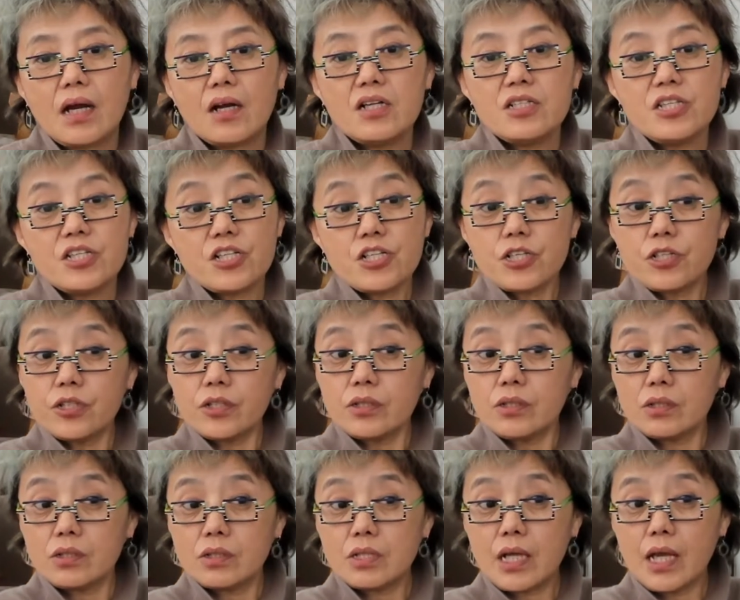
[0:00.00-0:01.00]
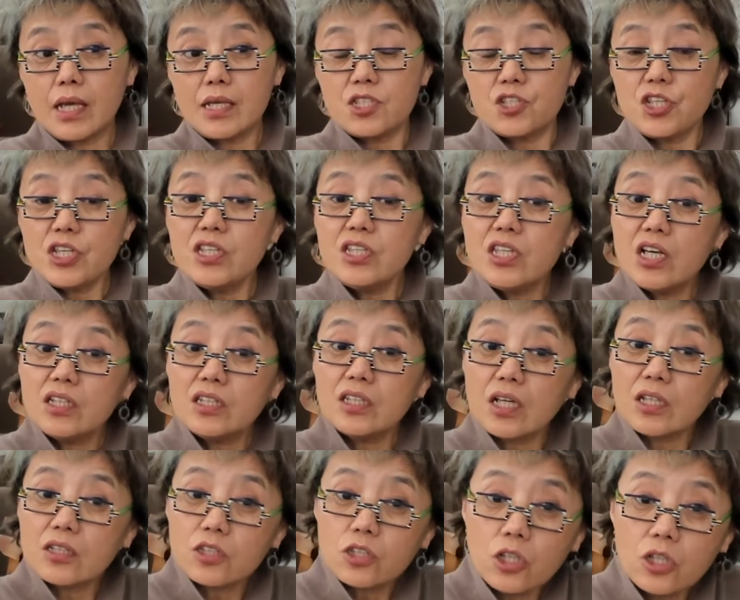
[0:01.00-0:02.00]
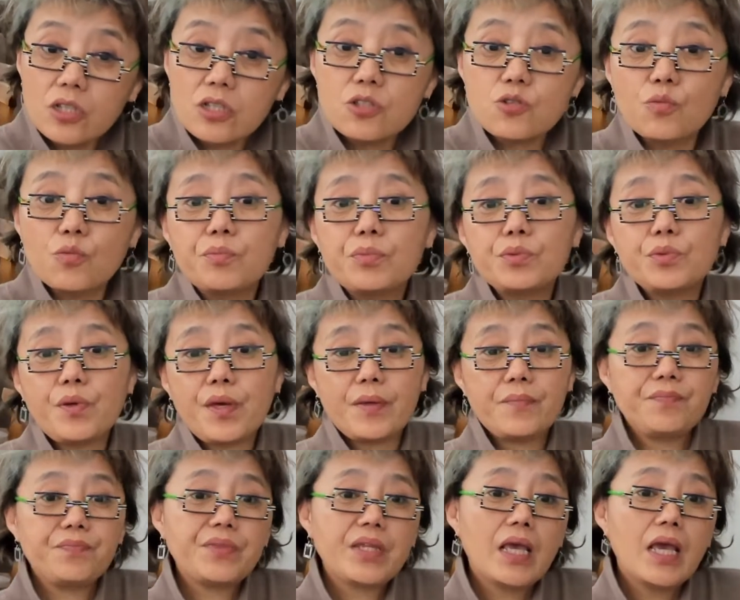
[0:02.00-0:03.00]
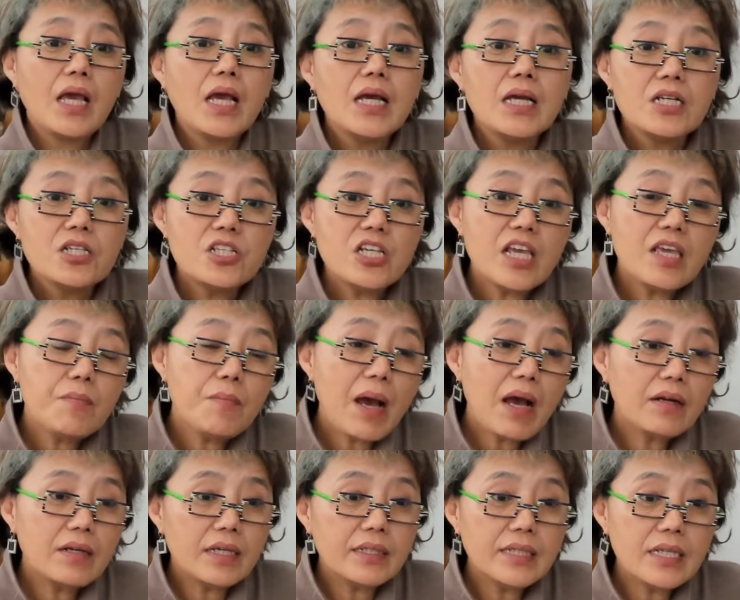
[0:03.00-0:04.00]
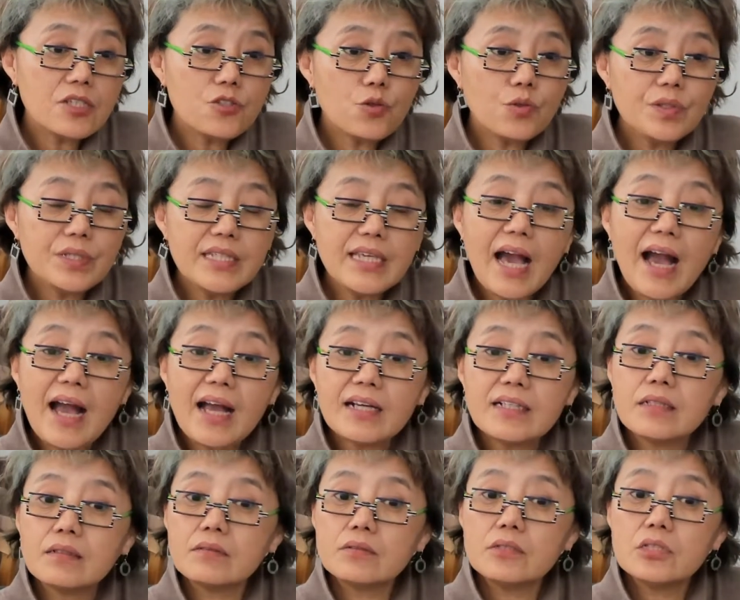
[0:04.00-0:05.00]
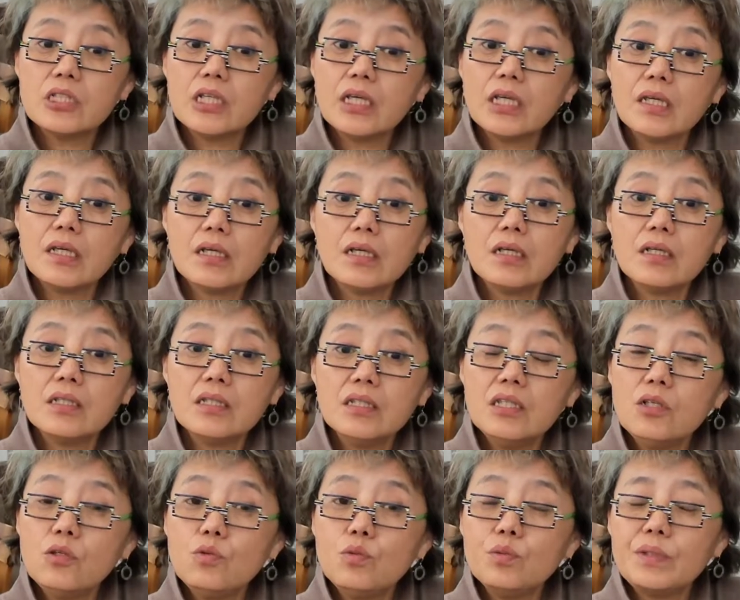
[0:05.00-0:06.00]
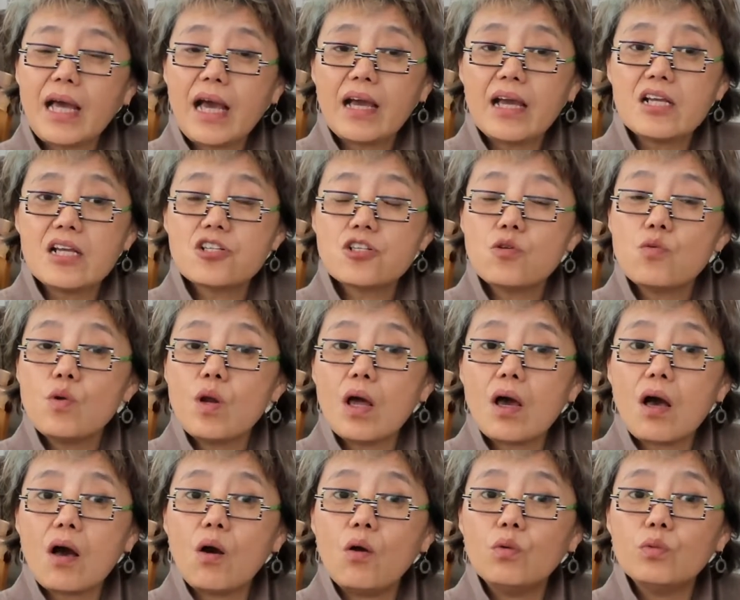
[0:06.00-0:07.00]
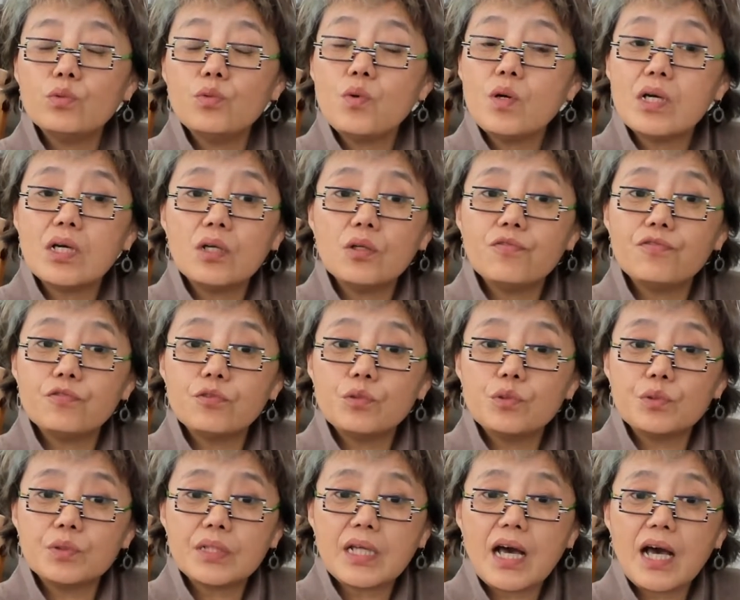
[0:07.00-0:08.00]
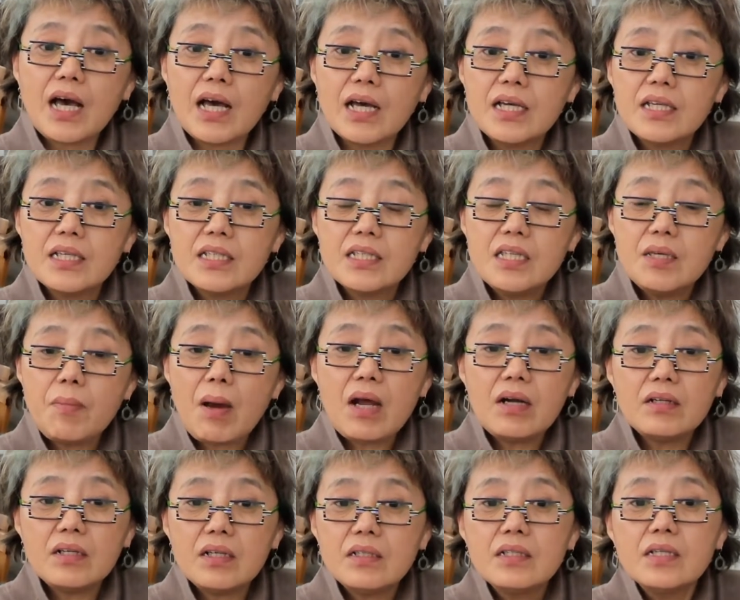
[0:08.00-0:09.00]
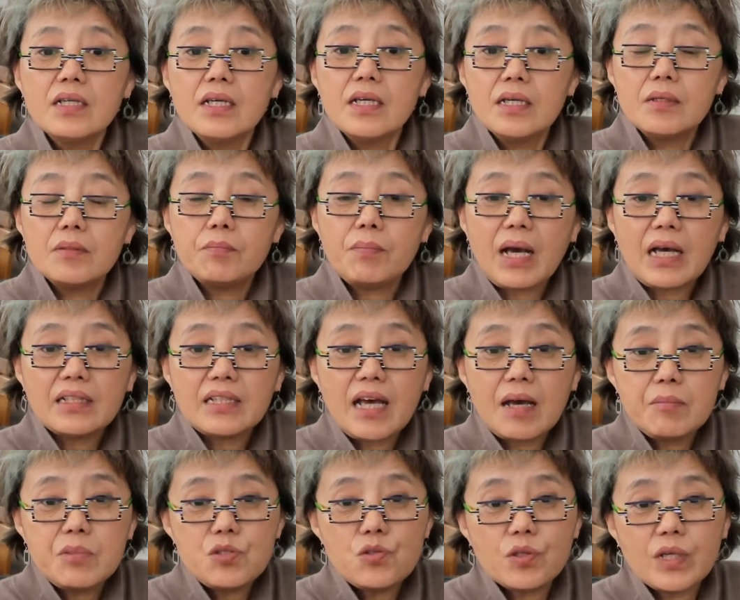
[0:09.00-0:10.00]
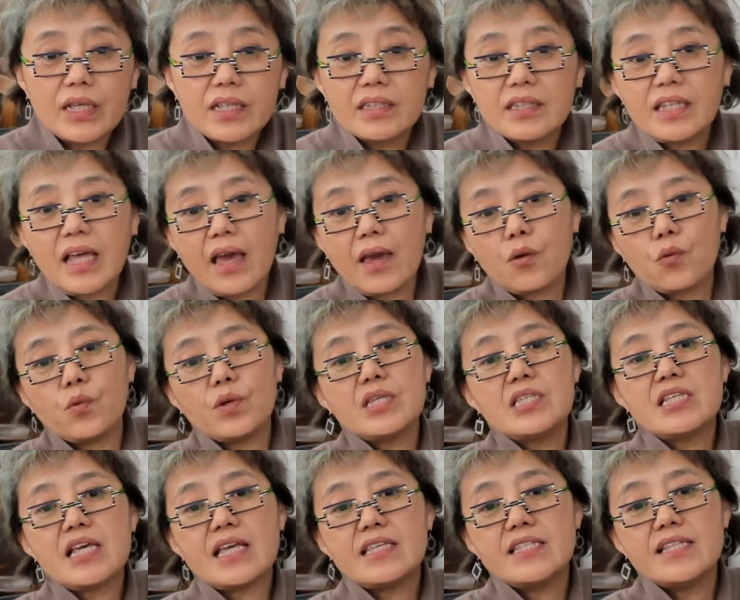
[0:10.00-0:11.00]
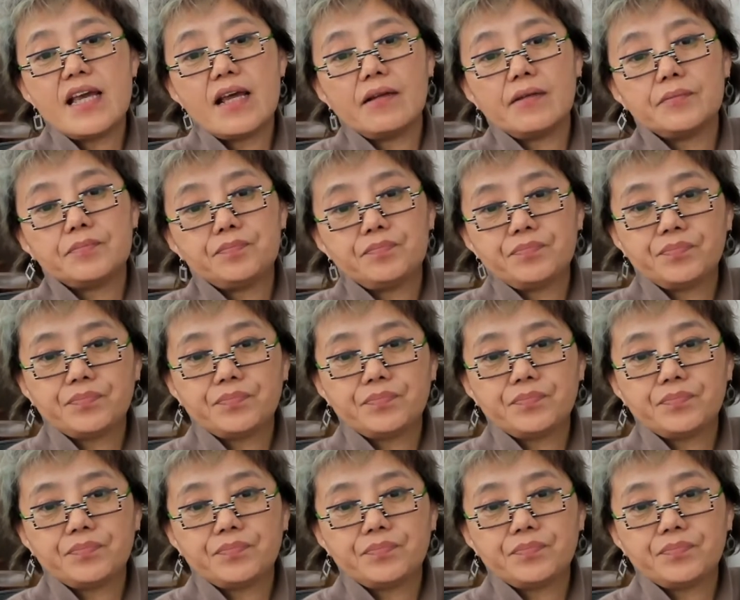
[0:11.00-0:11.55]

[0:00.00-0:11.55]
而且是呃精英的特种部队。这帮人呢，就压着这个一路，大概收了好多个俘虏的啊，一帮人把他们就给带回前线了。